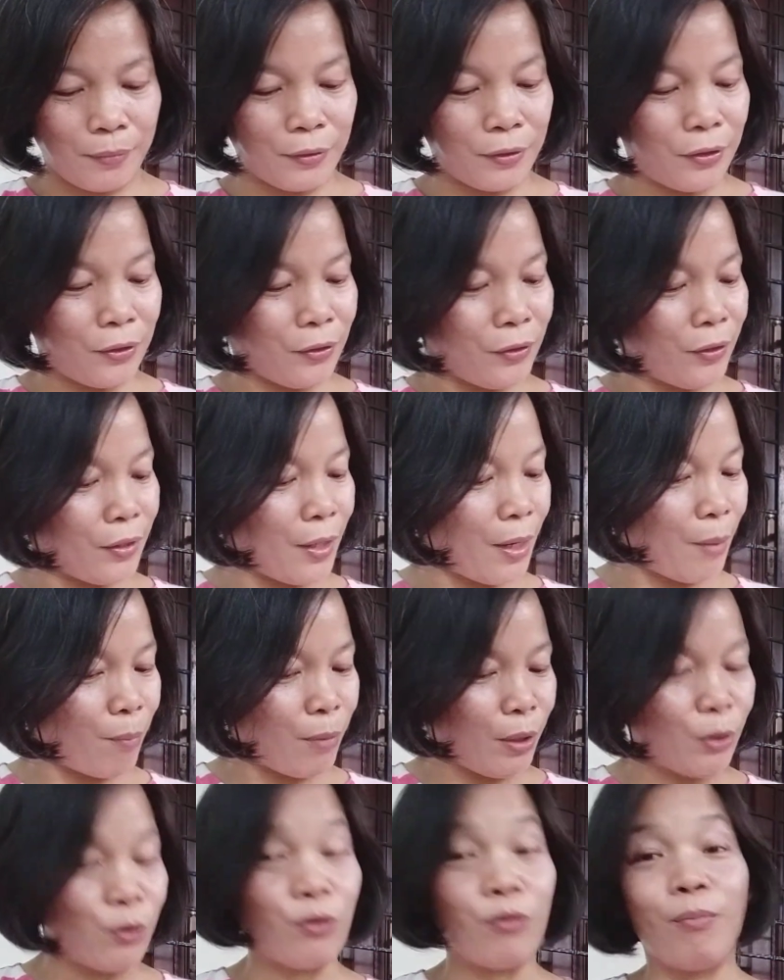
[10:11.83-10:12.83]
So, ang
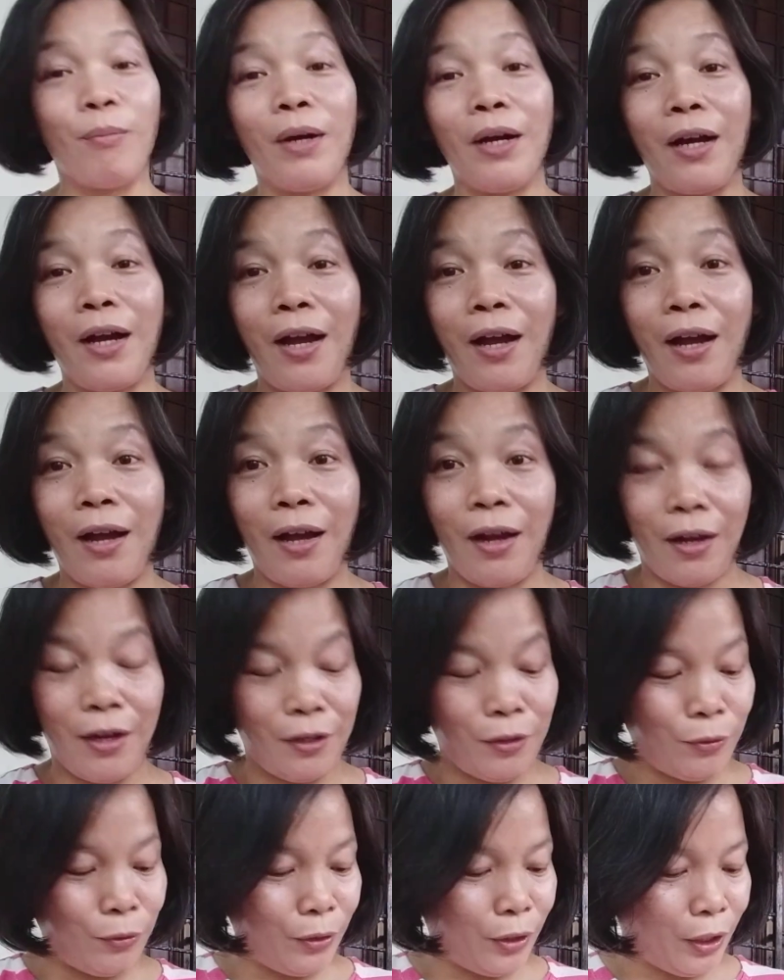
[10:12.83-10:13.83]
dami kong mga
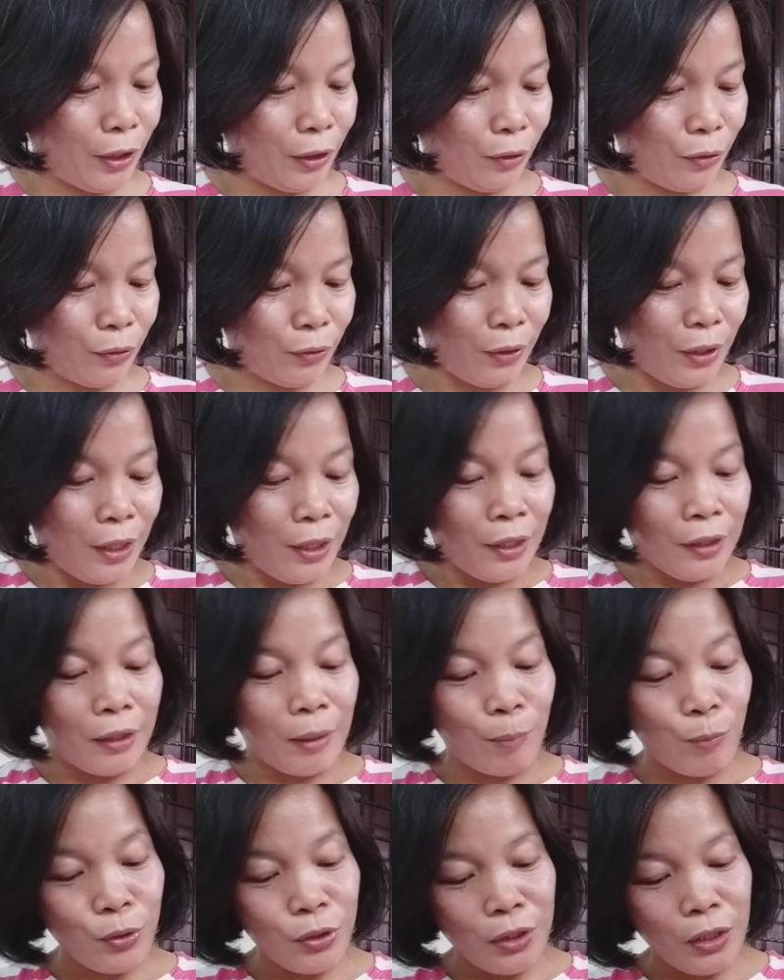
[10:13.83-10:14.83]
ano dito.
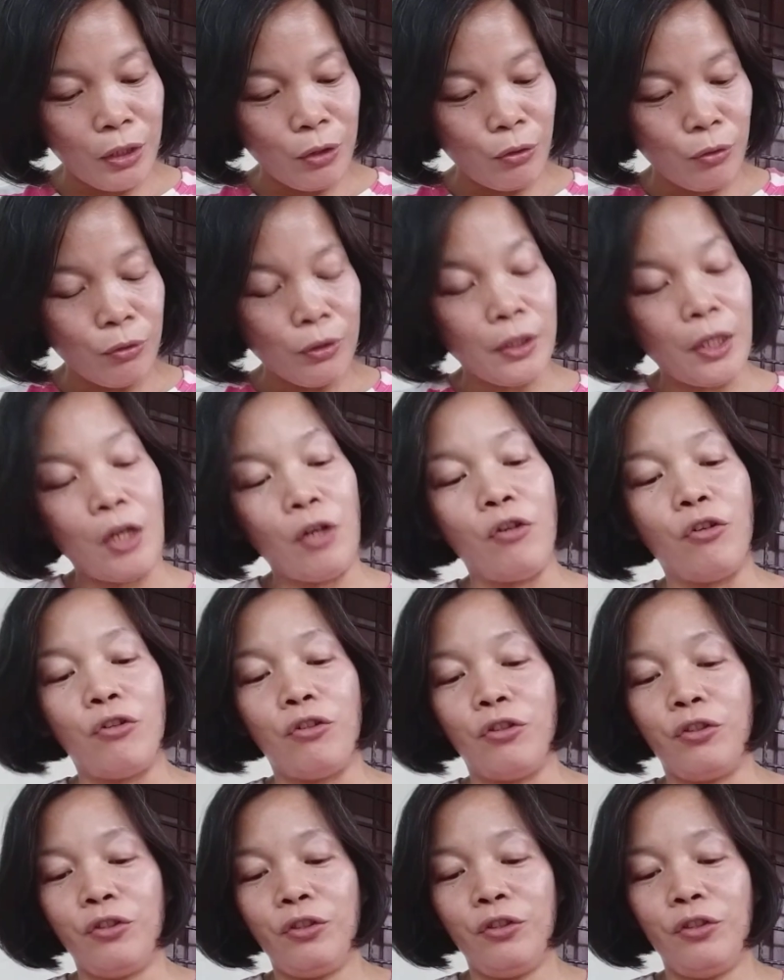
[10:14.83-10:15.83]
Tapos, itong
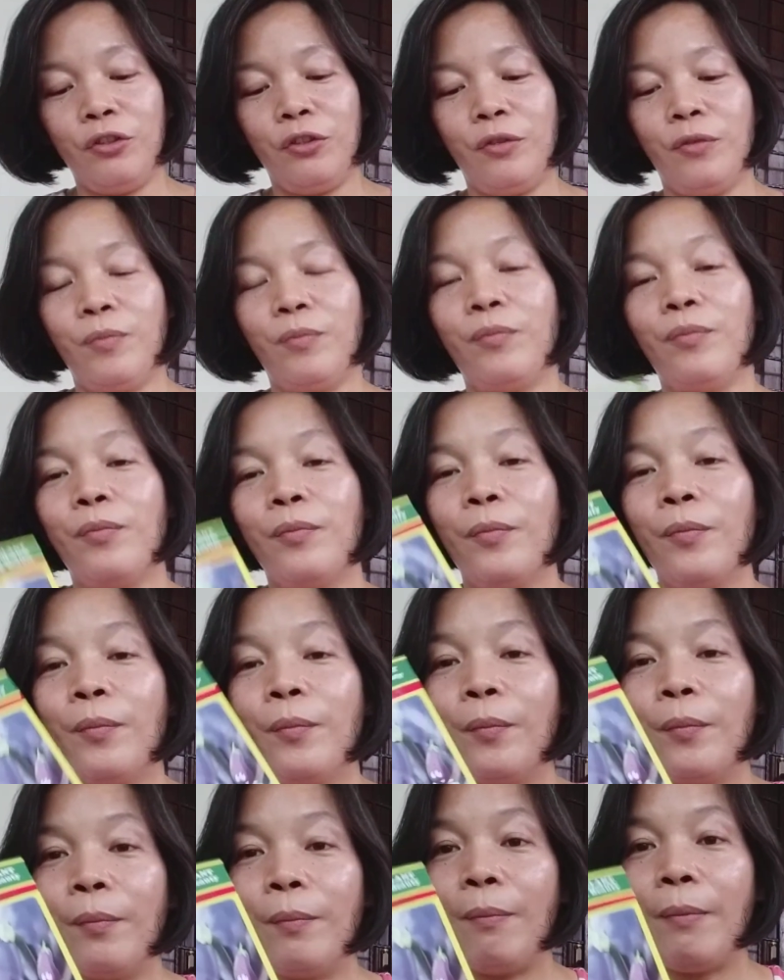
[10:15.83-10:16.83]
talong.
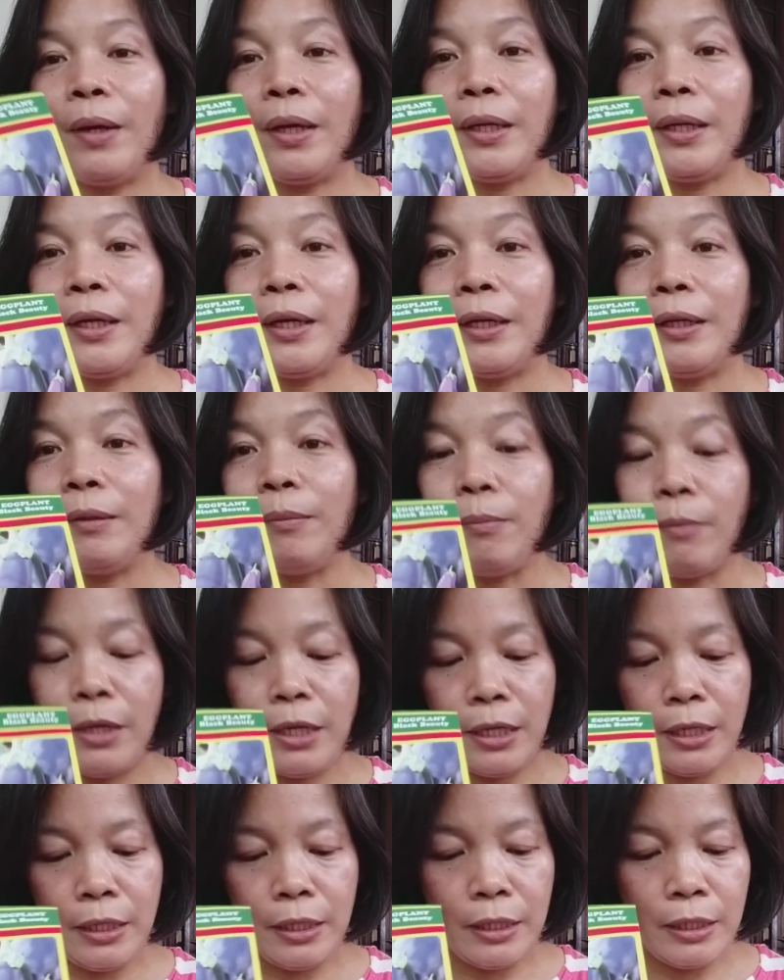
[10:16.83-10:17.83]
Ayan. May,
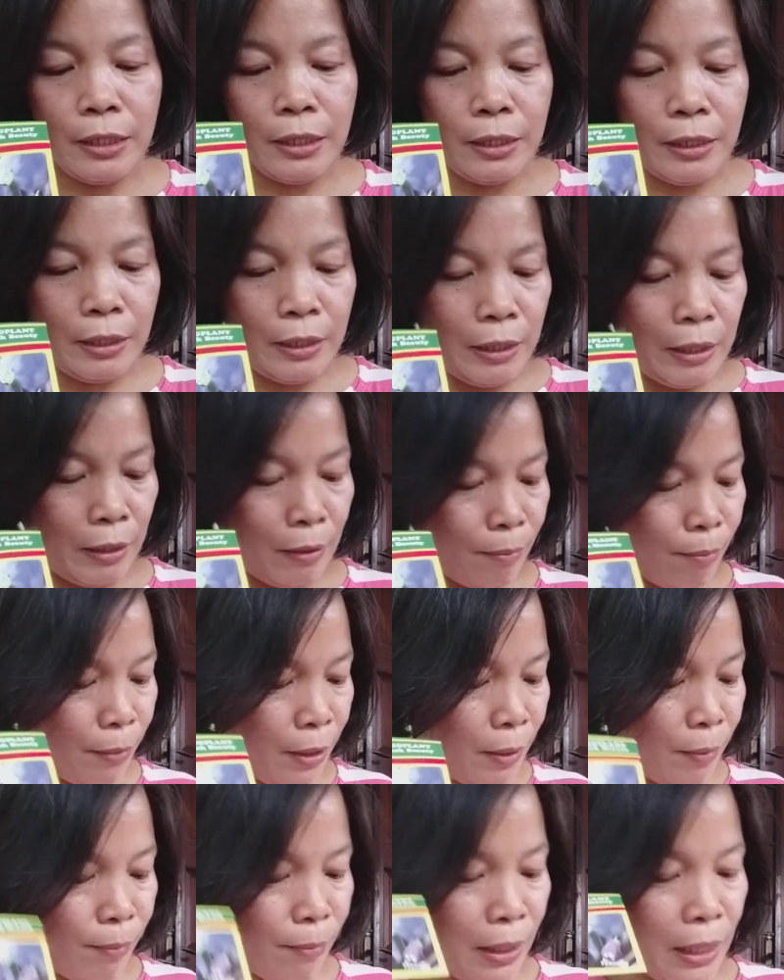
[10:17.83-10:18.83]

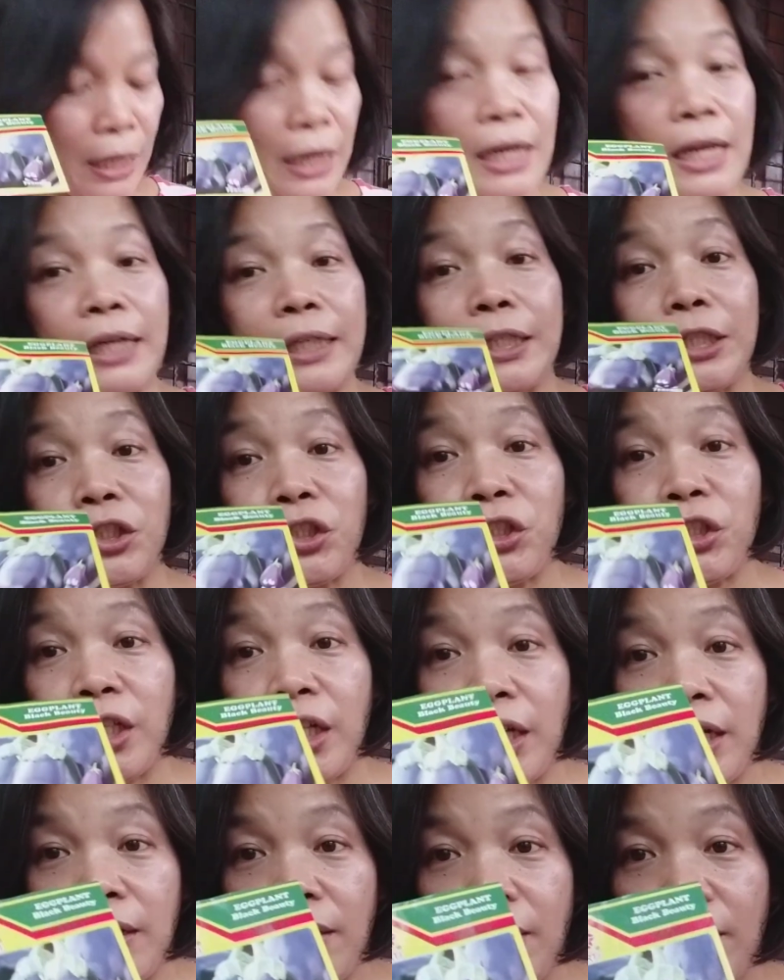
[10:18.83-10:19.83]
may malalaki siya.
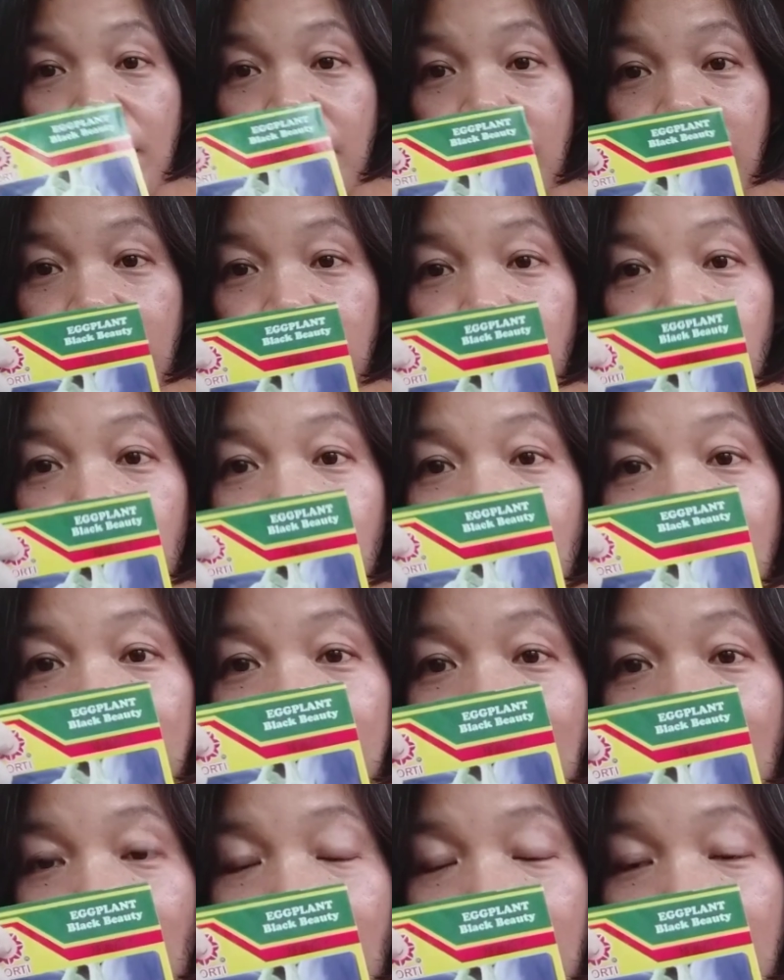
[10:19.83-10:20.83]
Yung
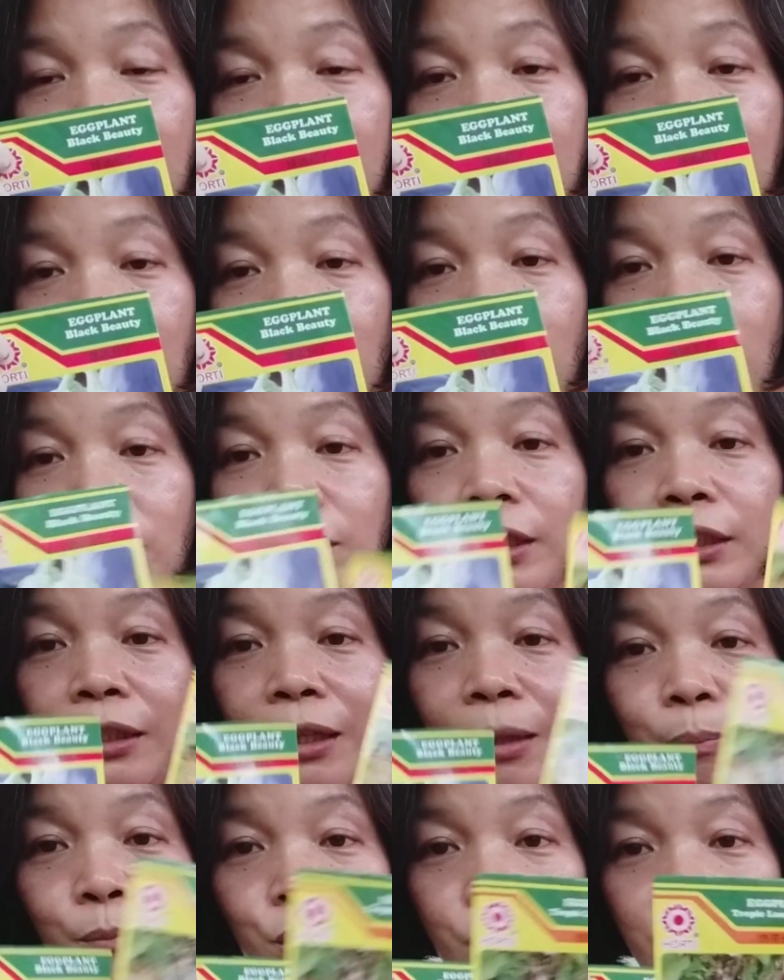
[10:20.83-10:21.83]
mataba na talong. At
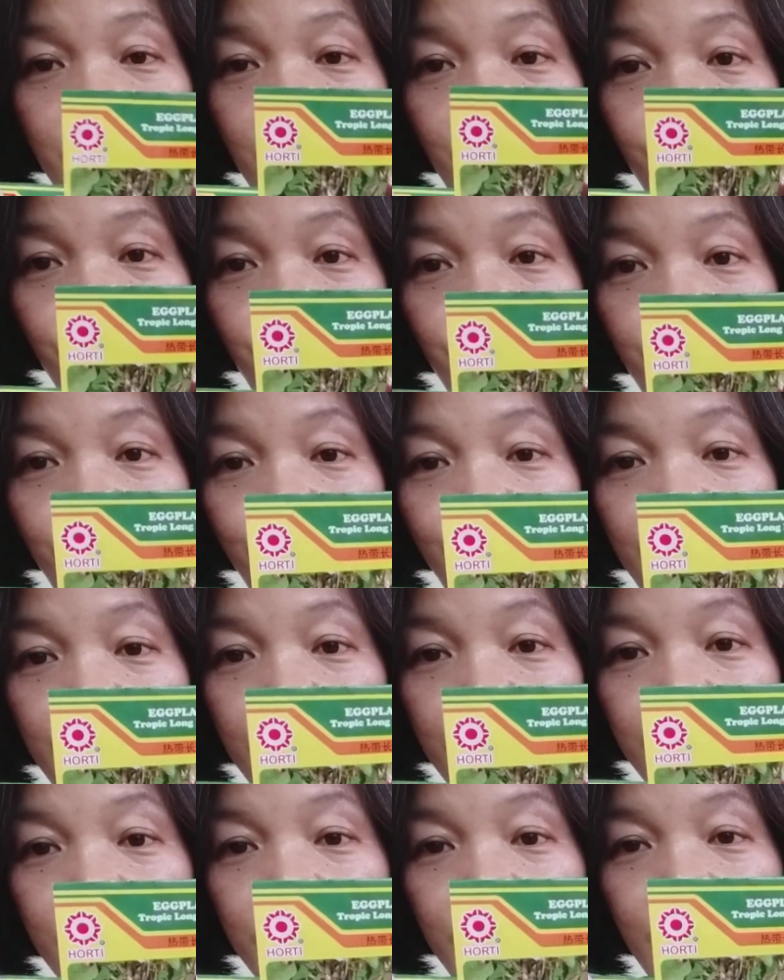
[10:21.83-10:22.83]
tapos, ito yung
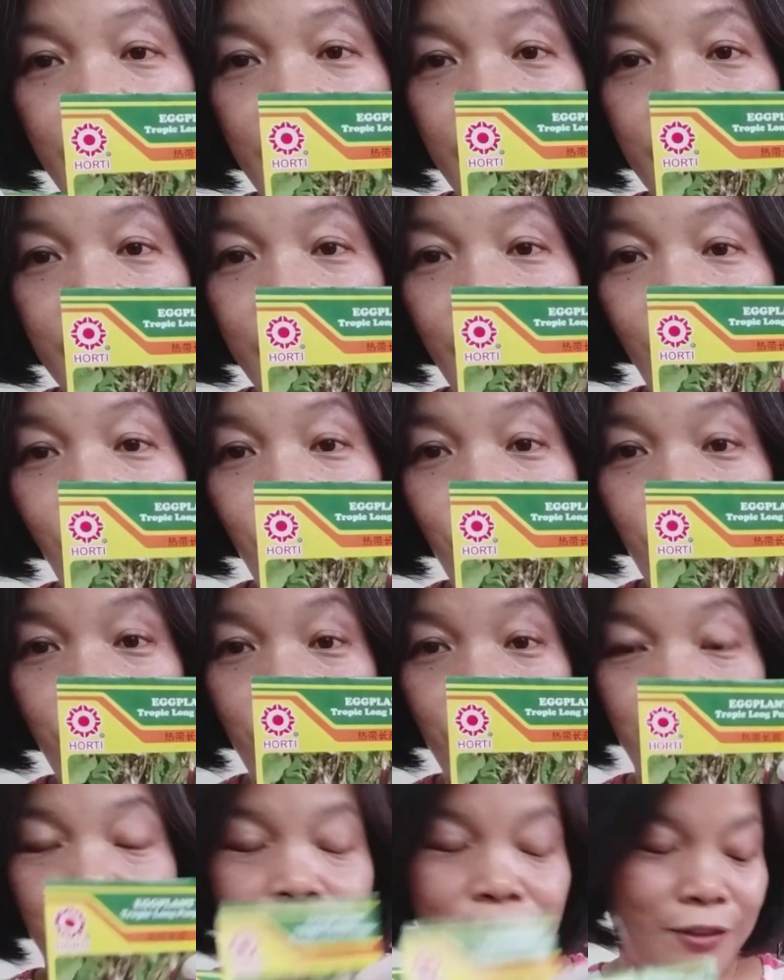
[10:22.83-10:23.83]
payat na
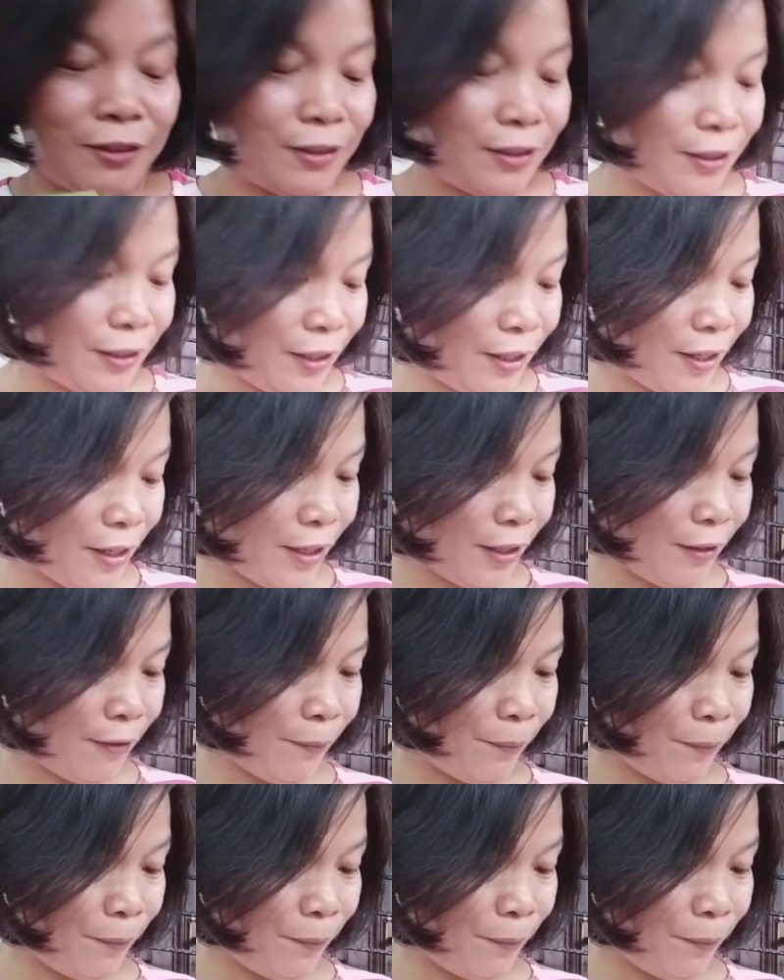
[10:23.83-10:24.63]
talong. Ayan.